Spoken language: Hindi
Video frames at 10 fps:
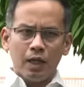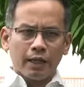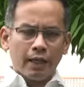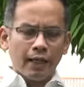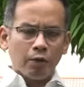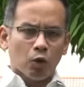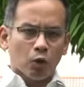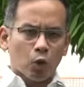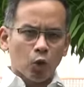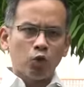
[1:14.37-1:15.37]
कि
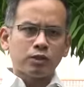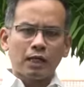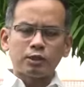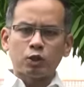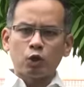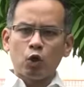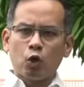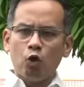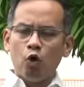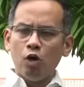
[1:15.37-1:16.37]
दोनों सांसदों
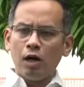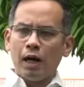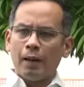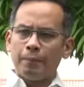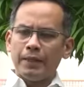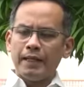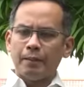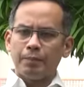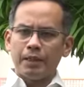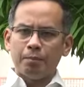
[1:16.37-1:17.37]
को अपनी
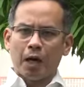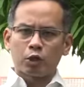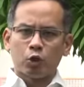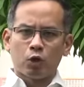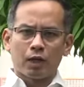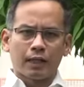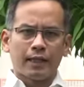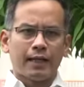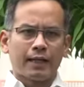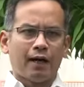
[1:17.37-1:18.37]
अपनी बातों
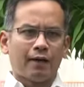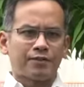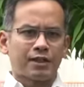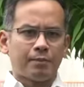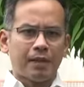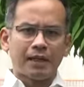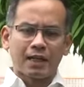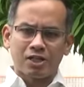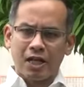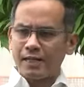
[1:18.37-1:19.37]
रखने का अवसर
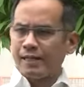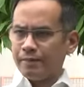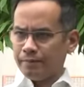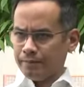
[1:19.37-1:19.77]
मिलना चाहिए